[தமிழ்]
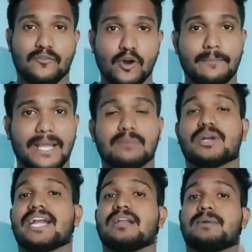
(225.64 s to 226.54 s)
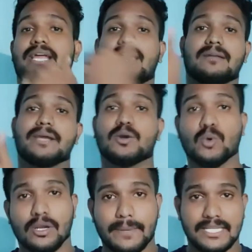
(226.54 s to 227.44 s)
ஃபோன்பேக்கு முன்னாடி நமக்கு எல்லாருமே
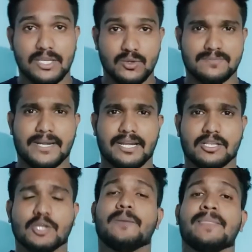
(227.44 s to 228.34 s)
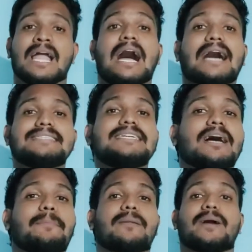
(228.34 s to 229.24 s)
கூகுள் பே தான் யூஸ் பண்ணிட்டு இருந்தோம்
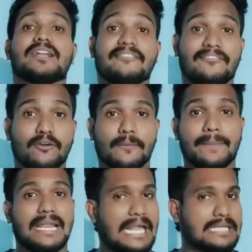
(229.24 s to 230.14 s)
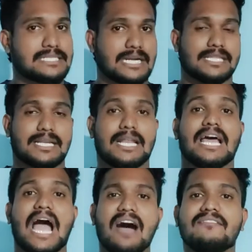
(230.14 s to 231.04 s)
அதுக்கப்புறமாட்டுக்கு ஃபோன்பே லான்ச்
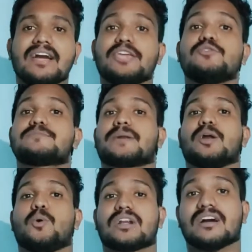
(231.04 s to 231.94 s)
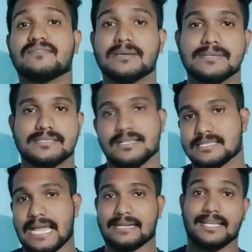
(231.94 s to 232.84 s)
ஆனதுனால அவங்க யூஸ் பண்ண ஒன் ஆஃப் த
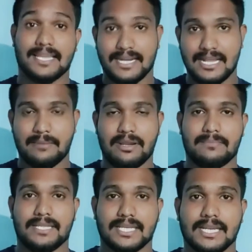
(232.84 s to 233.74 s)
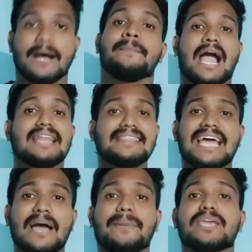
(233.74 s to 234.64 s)
பிஸ்னஸ் டாக்டிக் என்ன அப்படின்னு பார்த்தீங்கன்னா அந்த
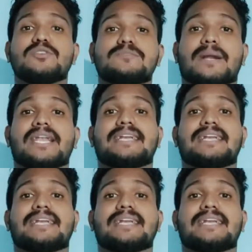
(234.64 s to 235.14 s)
ஆப்பை யூஸ் பண்ணி